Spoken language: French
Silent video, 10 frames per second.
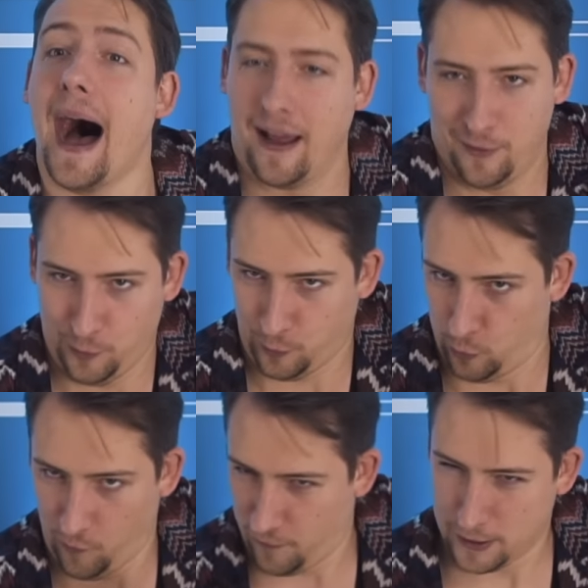Ah, donc
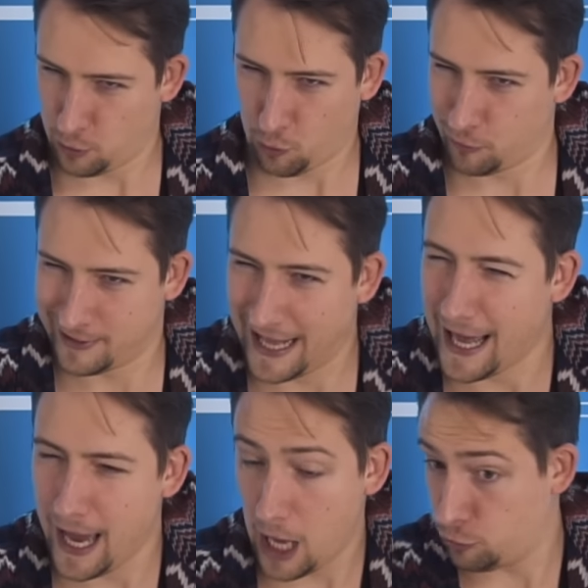tu fais ce
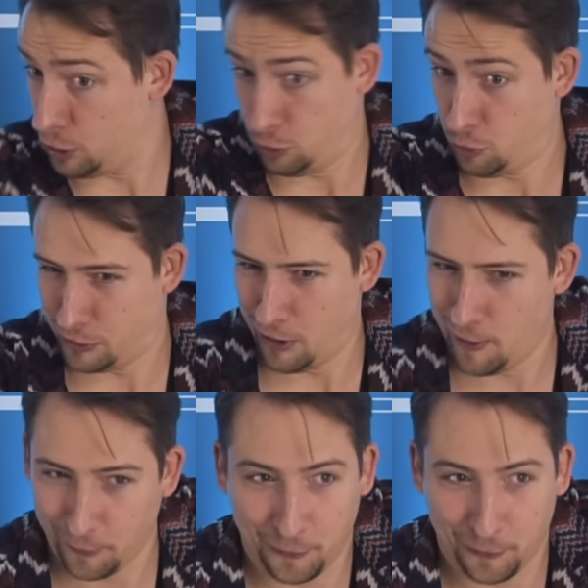constat-là, assise toute seule,